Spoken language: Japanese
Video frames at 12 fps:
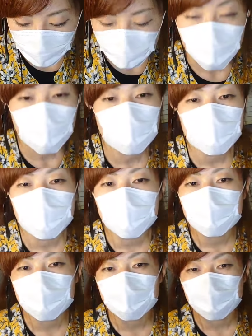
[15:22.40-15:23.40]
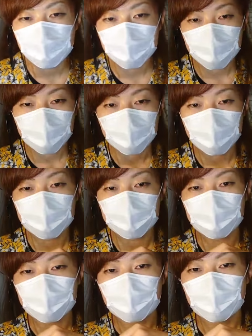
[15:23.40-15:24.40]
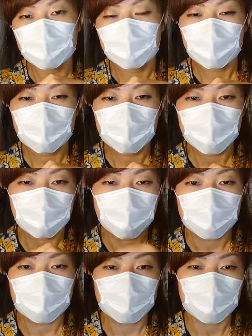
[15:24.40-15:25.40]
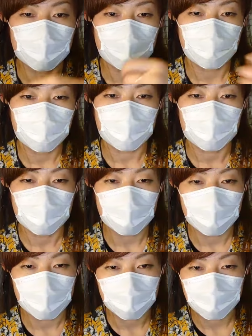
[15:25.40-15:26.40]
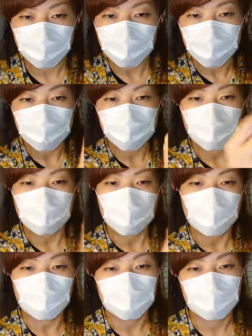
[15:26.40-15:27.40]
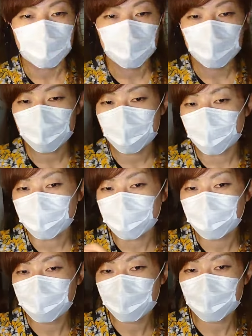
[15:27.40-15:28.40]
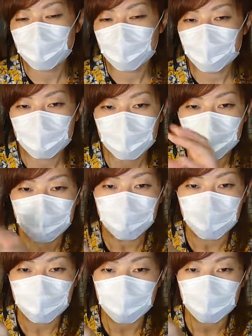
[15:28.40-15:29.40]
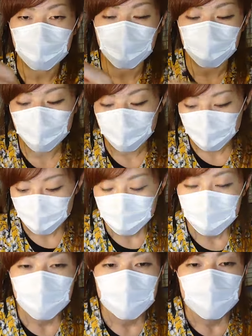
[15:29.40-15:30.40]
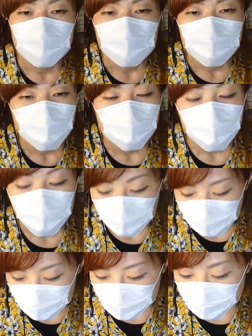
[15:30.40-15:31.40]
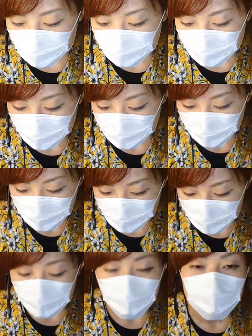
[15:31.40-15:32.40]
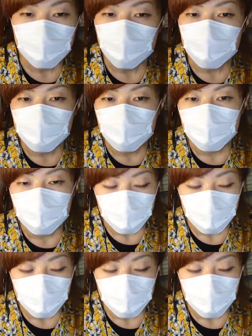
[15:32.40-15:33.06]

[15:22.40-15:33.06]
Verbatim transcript: 恋に餌やるみたいな感じ恋にパンちぎってポイってあげたらバババババババこっちにポイってあげたらバババババババもうこういう風なのを引き起こすような